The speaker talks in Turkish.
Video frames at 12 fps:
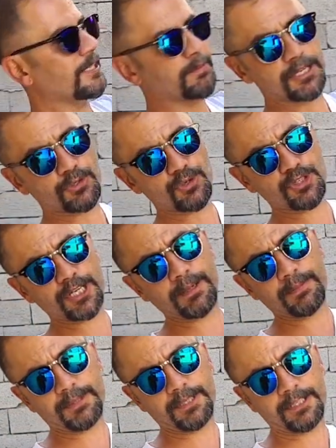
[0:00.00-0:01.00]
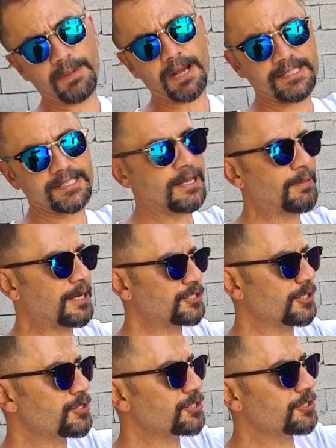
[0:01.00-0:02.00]
Biraz önce bahsine
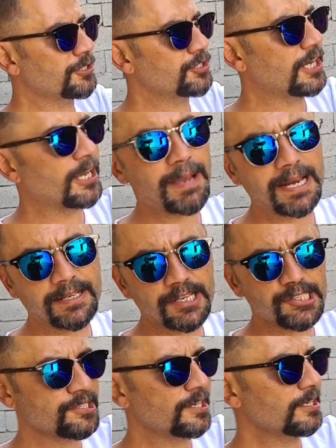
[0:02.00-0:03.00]
başlamıştık. C belgesini,